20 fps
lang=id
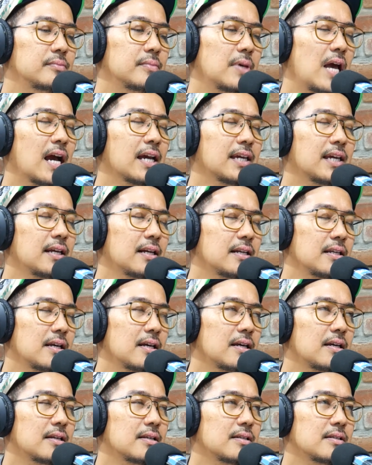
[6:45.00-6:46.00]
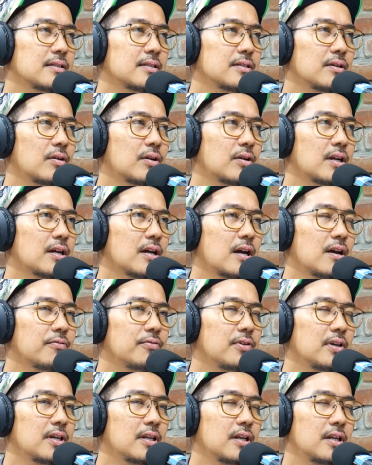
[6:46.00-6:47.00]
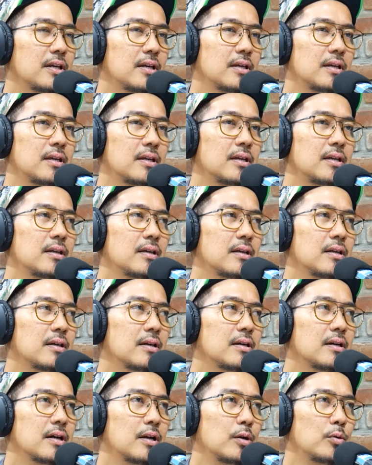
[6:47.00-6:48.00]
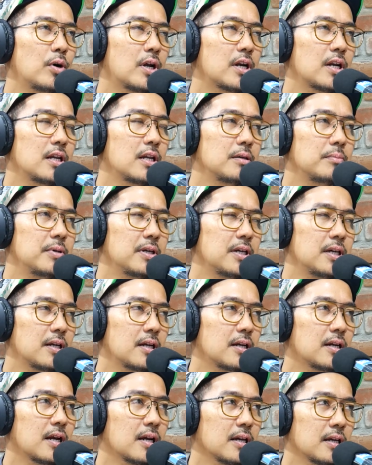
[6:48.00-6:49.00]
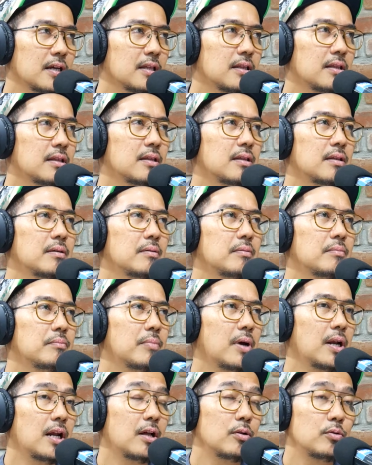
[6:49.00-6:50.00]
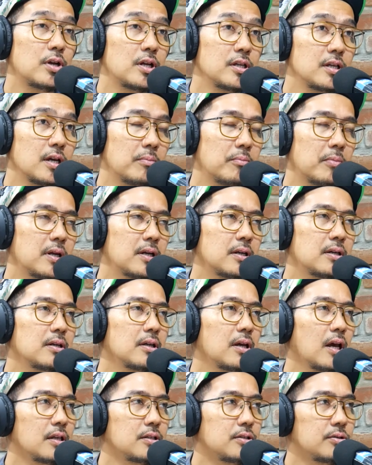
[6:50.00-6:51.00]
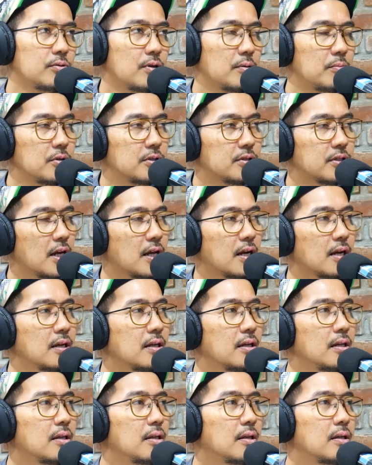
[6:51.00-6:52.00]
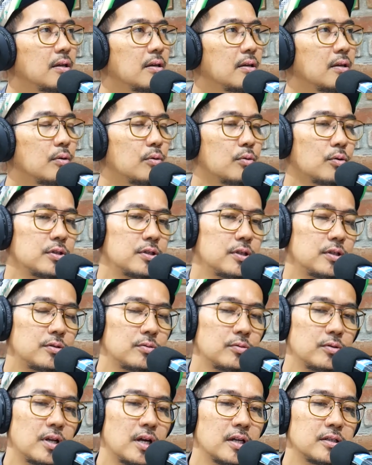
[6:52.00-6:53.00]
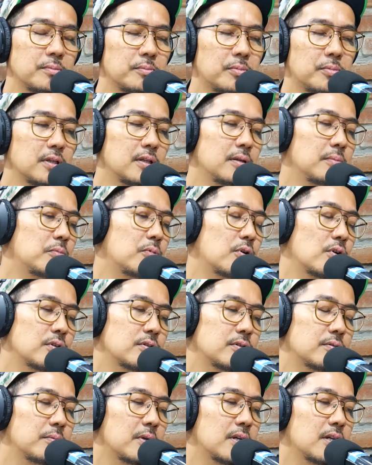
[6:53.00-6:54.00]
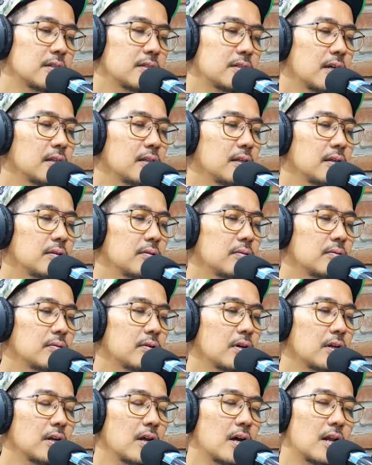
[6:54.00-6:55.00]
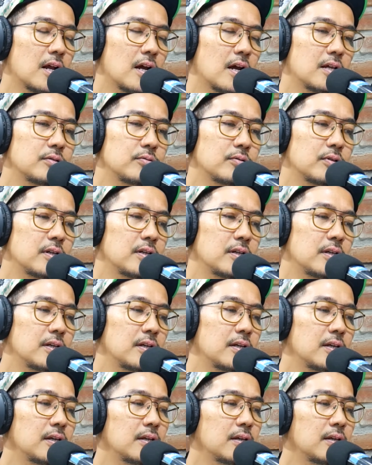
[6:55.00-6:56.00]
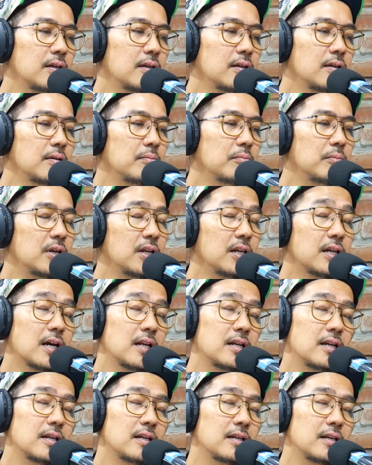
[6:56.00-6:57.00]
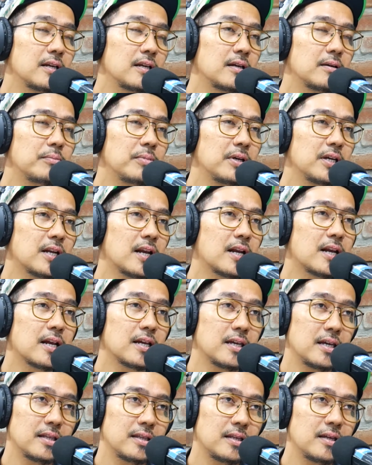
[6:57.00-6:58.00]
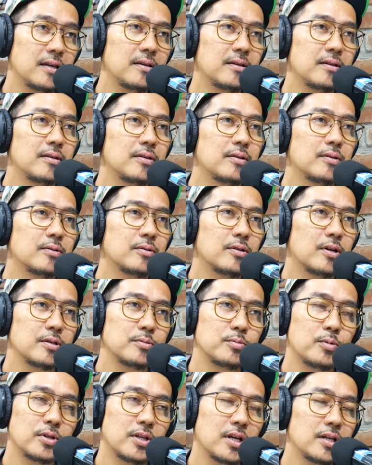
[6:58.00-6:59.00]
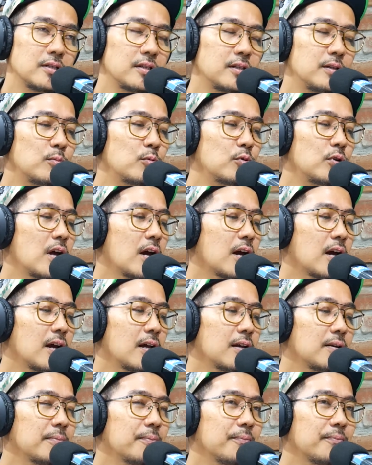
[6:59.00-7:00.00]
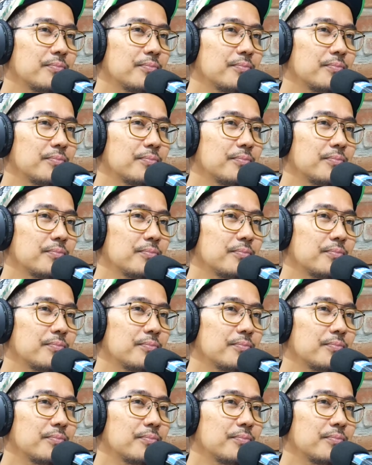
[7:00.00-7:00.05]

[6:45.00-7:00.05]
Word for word: akhirnya seorang Kang Fikri keluar dari pikiran rakyat padahal udah nyaman, gaji udah besar, kursi sudah seperti bos pada saat itu, kendaraan sudah diberikan dari pikiran rakyat ya. Transportasi pikiran dimudahkan. rakyat